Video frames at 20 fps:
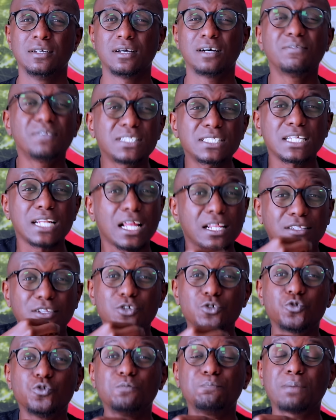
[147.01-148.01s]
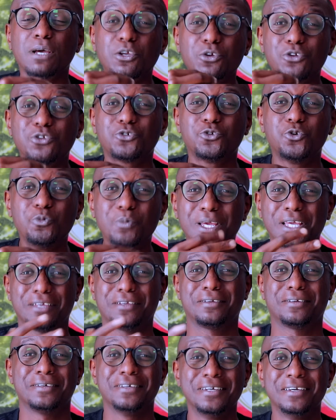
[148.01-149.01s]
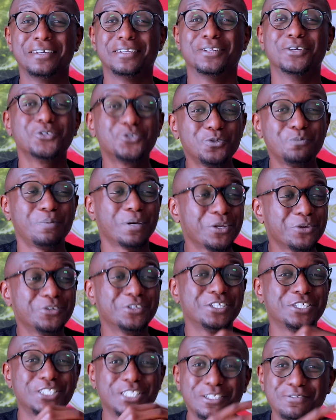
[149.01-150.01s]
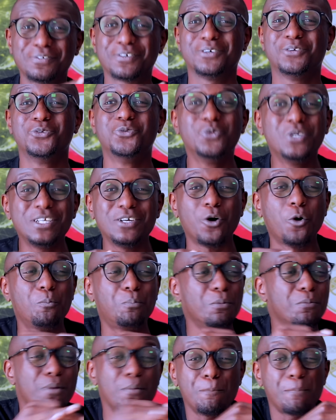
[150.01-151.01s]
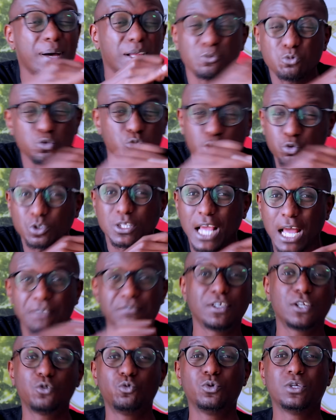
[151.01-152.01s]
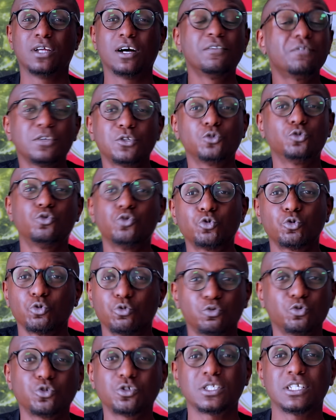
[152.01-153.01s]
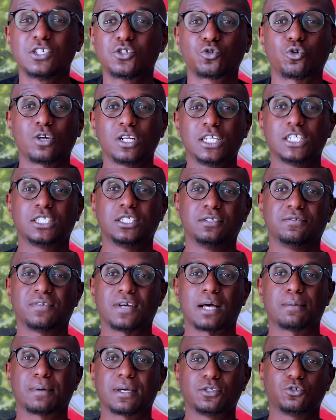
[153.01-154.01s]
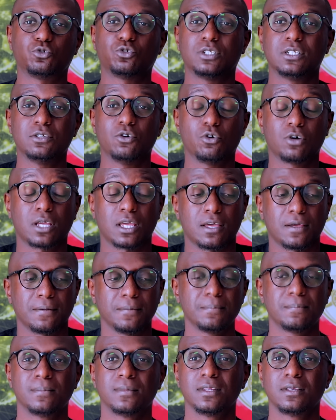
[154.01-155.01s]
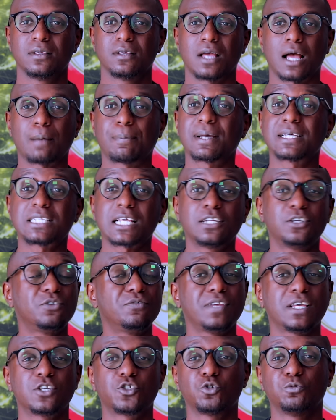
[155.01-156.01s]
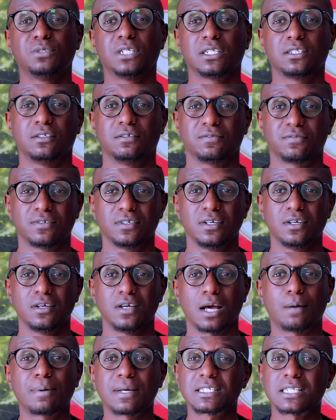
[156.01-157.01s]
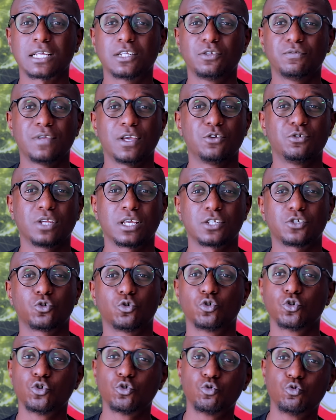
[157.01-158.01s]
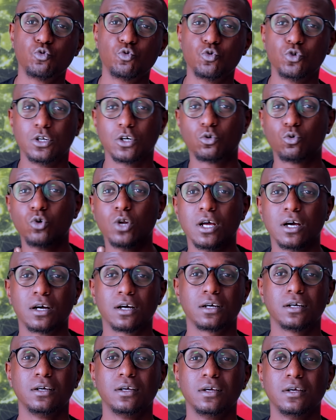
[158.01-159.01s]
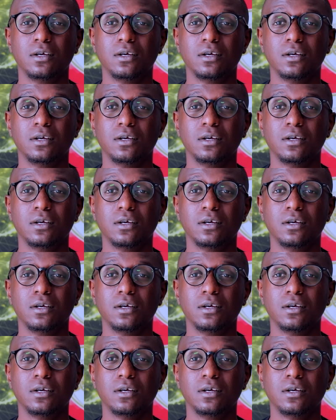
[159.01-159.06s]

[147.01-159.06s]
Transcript: En fait, là, dans une période numérique, dans une période de chiffres, lui, on peut même pas discuter avec lui. En fait, tu discutes juste, il sort les chiffres. Après, tu te dis, OK. Après, ça devient subjectif. Après, ça devient une question de goût, de couleur.